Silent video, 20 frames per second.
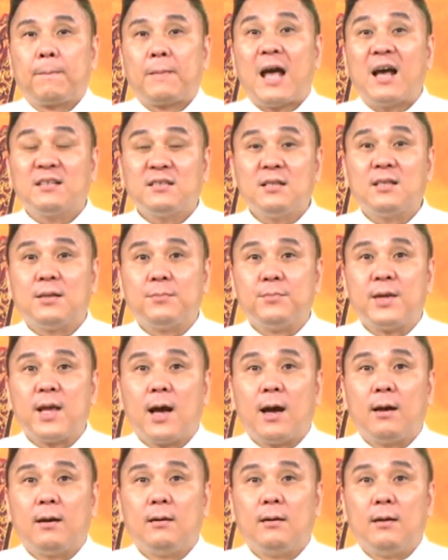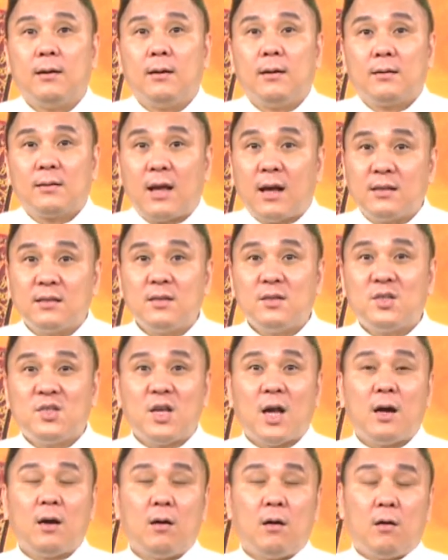它是怎么样？它是
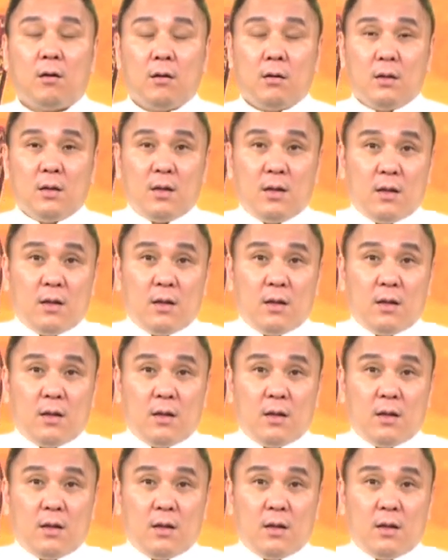将哦。